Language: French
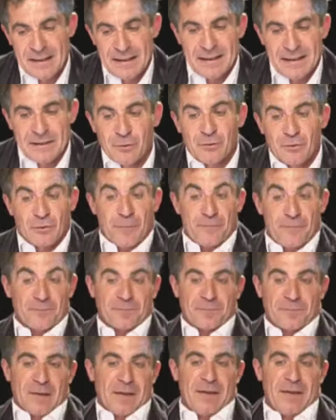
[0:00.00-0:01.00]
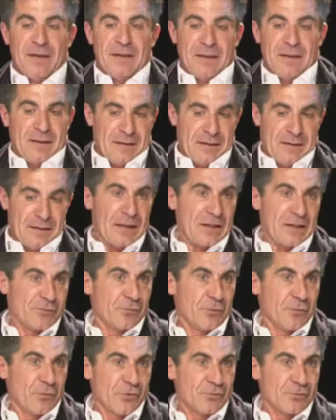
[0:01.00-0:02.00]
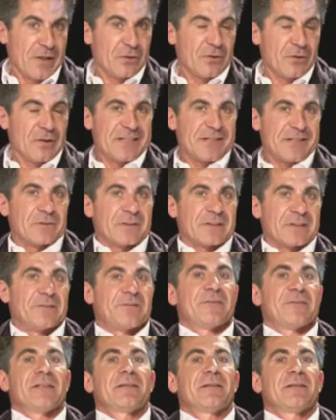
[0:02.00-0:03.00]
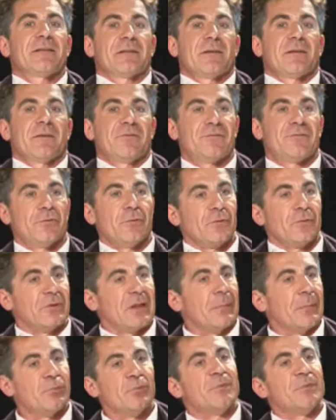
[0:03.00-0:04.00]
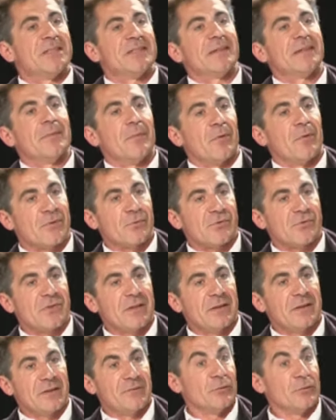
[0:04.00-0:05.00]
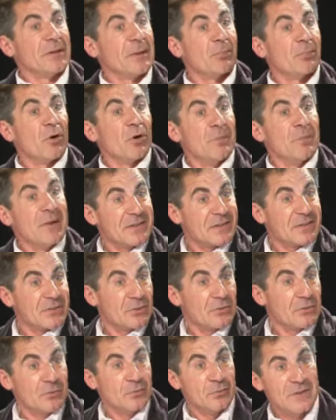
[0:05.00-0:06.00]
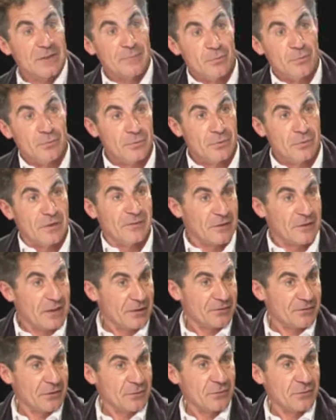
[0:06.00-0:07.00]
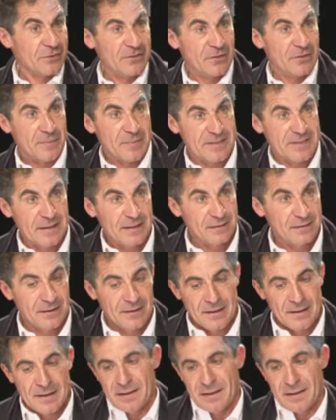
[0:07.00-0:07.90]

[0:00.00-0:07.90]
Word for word: Et donc, là, je vous rejoins quand les scientifiques font de la publicité mensongère. Ils font des promesses comme au début, enfin à la fin du XIXe siècle.